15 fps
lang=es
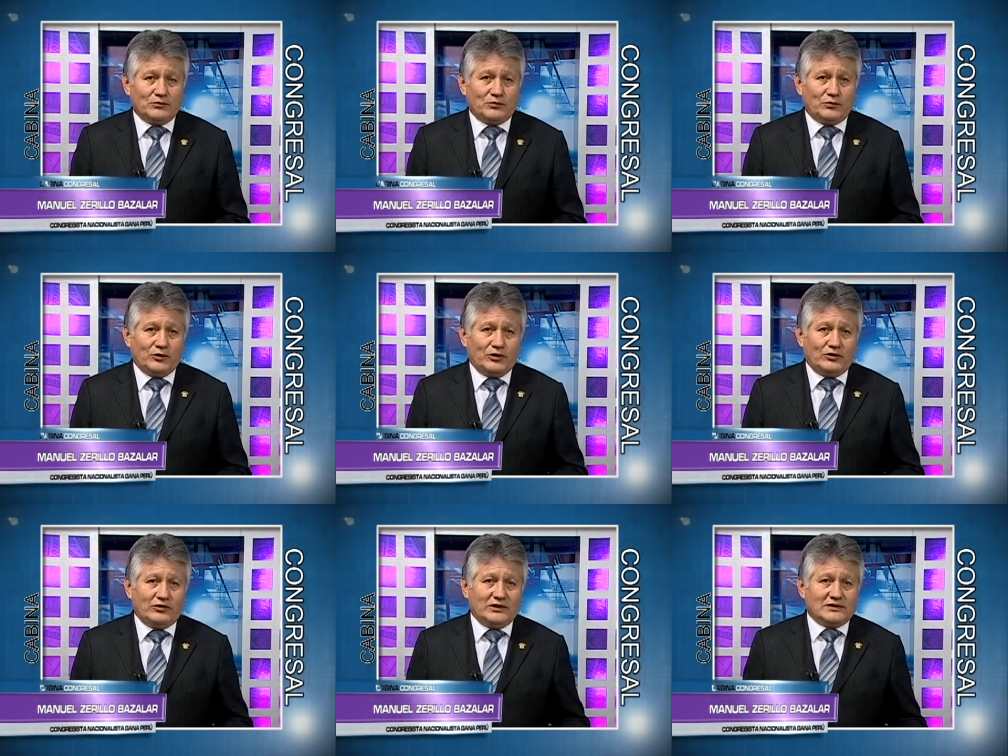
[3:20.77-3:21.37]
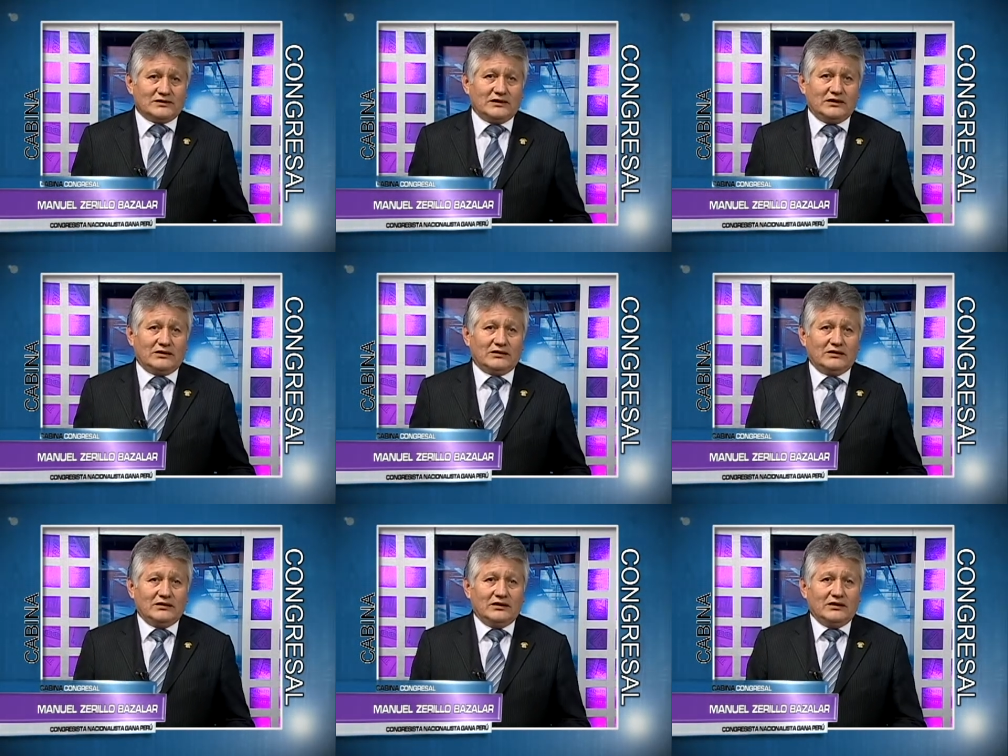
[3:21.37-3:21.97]
Puedo
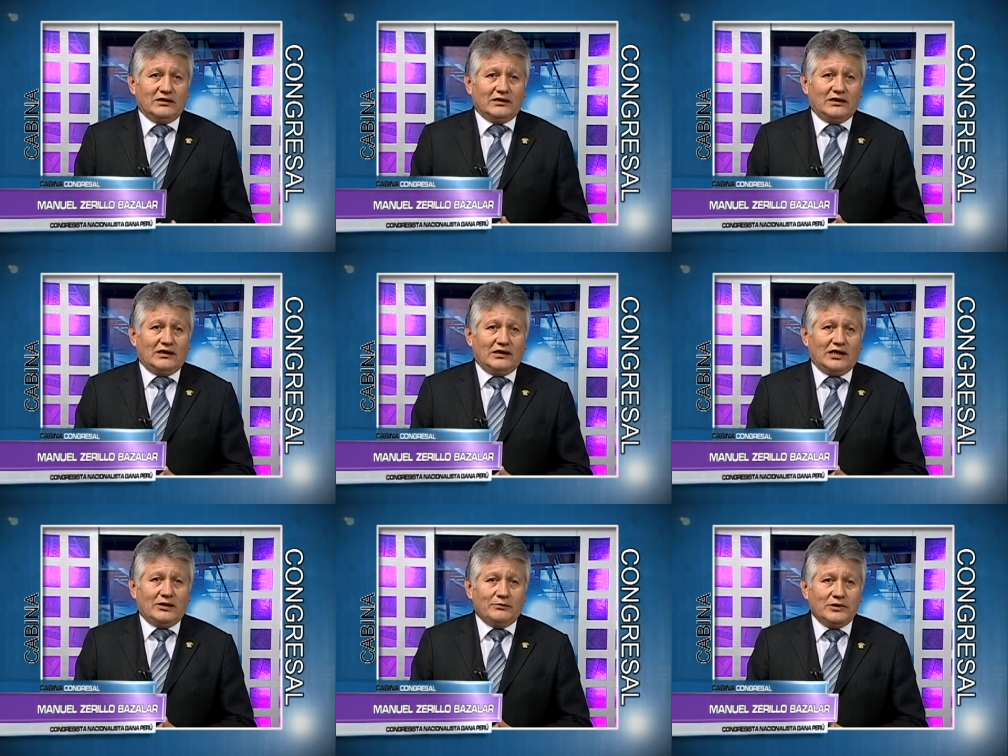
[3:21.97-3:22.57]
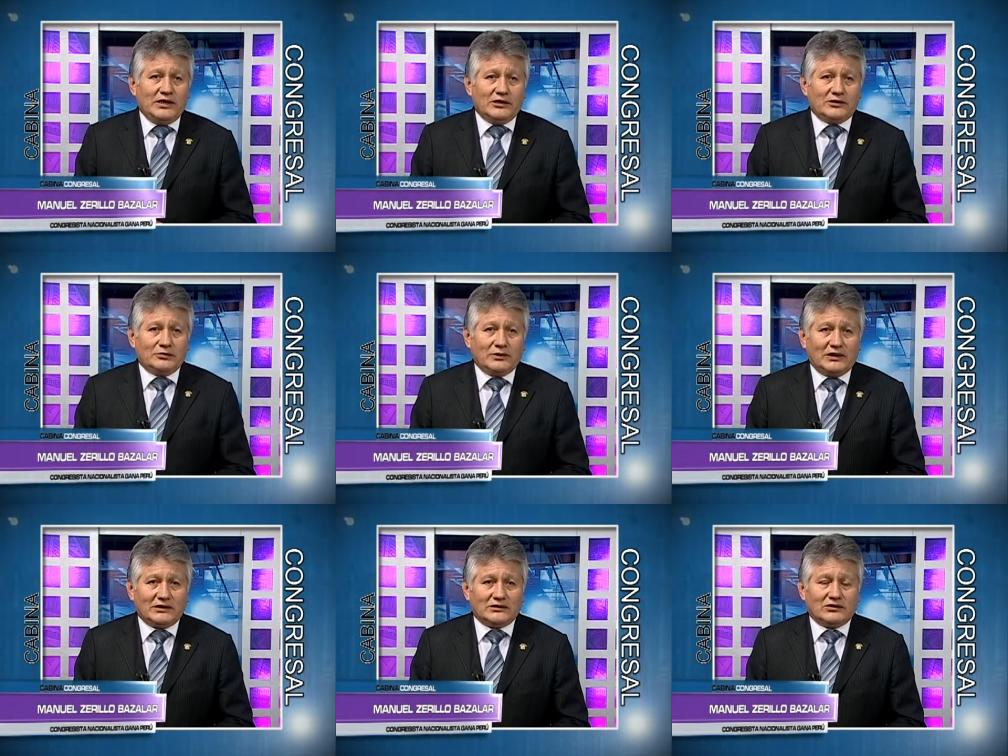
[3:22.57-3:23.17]
decir, en las
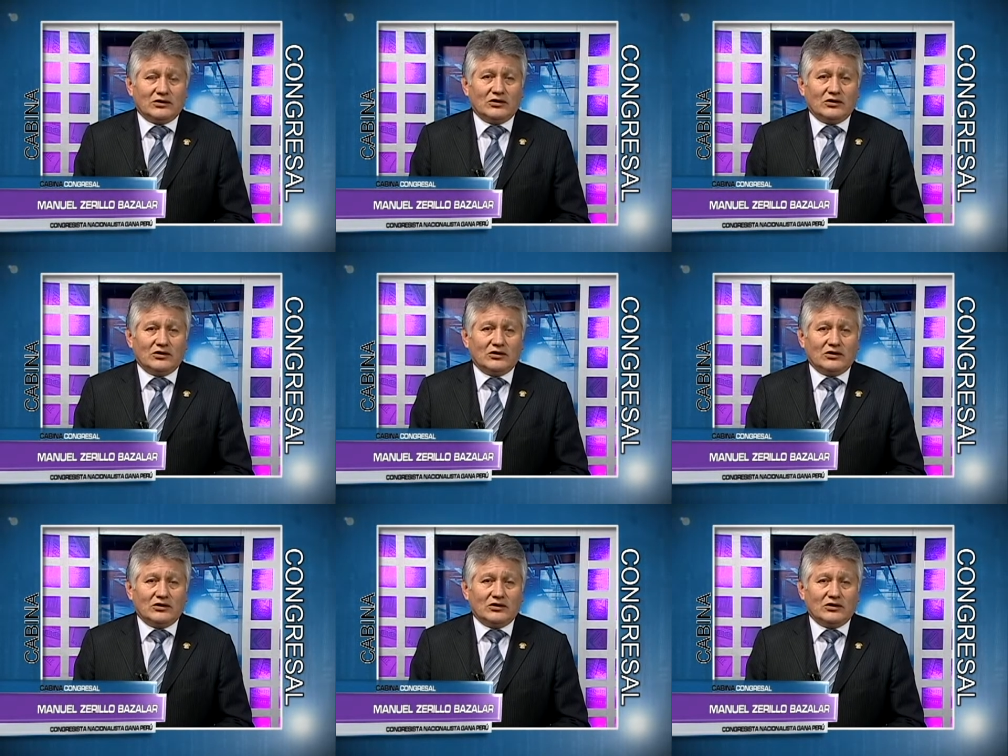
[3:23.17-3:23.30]
mismas